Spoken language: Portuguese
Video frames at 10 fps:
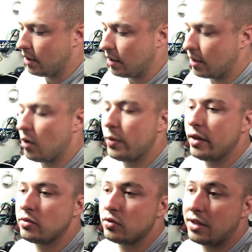Então
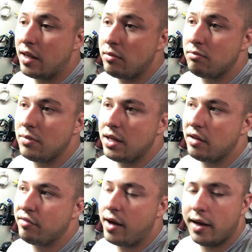isso tem me
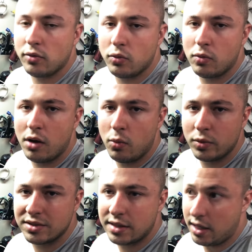levado a
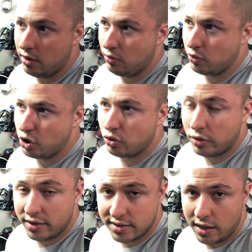um estado de
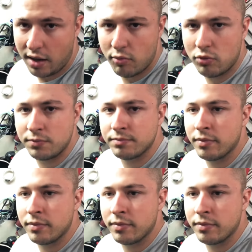dor extremo.